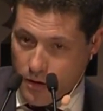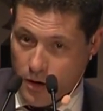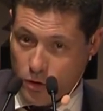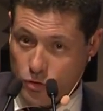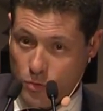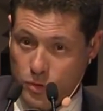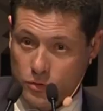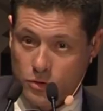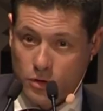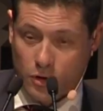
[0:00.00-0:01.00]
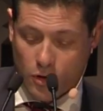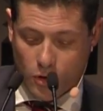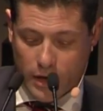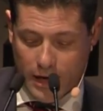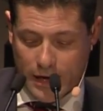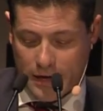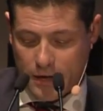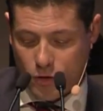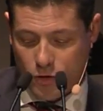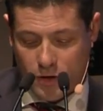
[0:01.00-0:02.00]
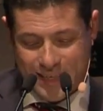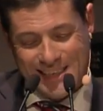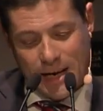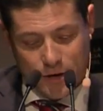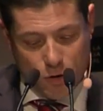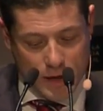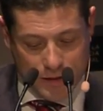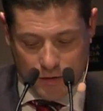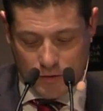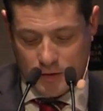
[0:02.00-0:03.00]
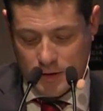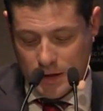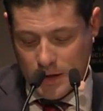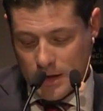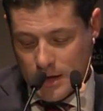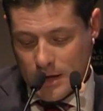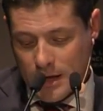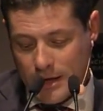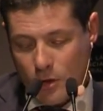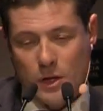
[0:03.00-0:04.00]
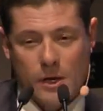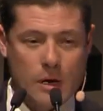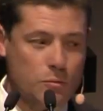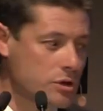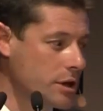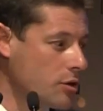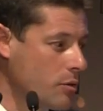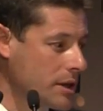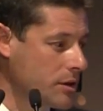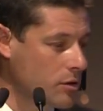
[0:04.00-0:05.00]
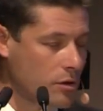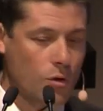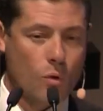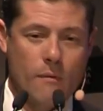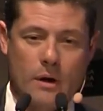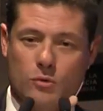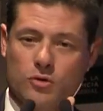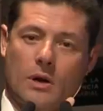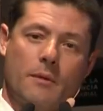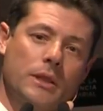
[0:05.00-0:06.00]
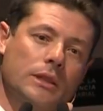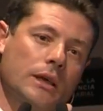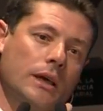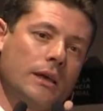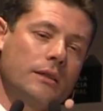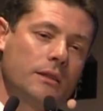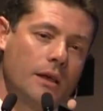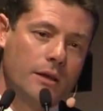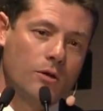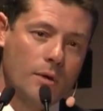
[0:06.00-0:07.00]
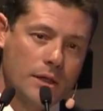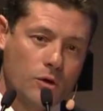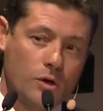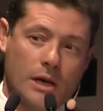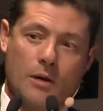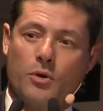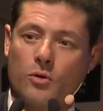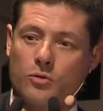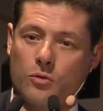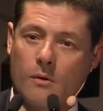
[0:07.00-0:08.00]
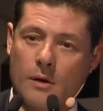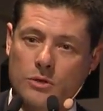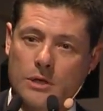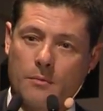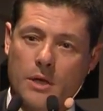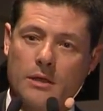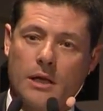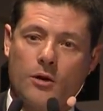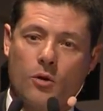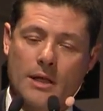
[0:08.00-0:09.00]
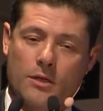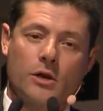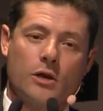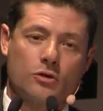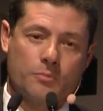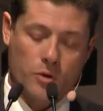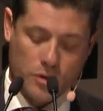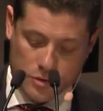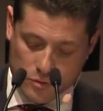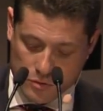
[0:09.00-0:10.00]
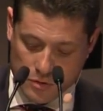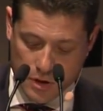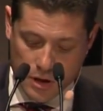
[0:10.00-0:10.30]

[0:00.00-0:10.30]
El otro punto que he elegido es la innovación. Aquí cuando hablamos de innovación no hablamos solamente de innovación en el producto, hablamos también de innovación en los procesos.